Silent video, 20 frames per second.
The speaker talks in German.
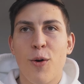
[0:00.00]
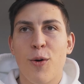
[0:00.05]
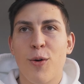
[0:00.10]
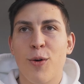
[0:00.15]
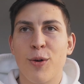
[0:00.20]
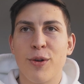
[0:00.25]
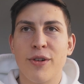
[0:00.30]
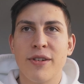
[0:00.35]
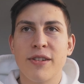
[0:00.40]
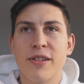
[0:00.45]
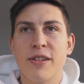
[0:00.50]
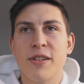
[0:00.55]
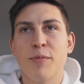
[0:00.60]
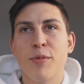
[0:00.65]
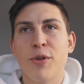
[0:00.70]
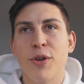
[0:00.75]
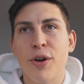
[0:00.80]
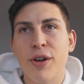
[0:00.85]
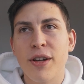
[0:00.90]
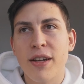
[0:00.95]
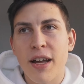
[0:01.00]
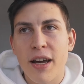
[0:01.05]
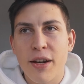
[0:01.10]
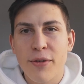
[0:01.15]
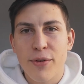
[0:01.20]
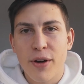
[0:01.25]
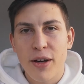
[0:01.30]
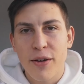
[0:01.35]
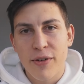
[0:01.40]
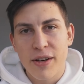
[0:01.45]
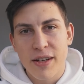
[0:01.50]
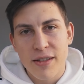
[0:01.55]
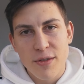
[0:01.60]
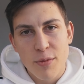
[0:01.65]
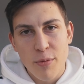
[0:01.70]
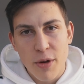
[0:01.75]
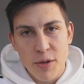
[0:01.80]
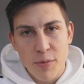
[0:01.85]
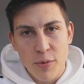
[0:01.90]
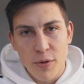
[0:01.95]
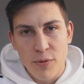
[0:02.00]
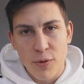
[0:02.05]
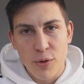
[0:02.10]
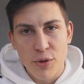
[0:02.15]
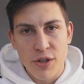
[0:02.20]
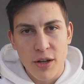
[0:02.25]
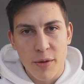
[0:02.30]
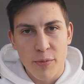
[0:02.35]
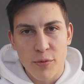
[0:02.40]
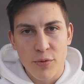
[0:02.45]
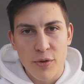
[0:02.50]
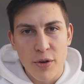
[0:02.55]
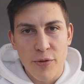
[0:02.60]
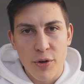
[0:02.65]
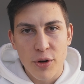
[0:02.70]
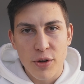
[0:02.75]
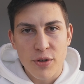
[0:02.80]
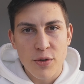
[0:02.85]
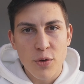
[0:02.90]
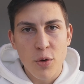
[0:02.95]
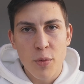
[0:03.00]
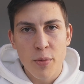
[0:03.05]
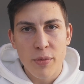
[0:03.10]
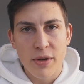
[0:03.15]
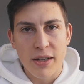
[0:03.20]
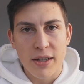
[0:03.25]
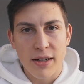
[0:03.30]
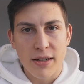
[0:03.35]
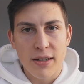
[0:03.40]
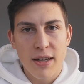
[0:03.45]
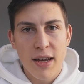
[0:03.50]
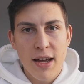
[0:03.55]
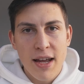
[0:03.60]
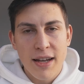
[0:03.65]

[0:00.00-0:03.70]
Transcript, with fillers: Und das bedeutet einfach, wenn ihr zum Beispiel einen Wunsch habt und ihr wollt es unbedingt,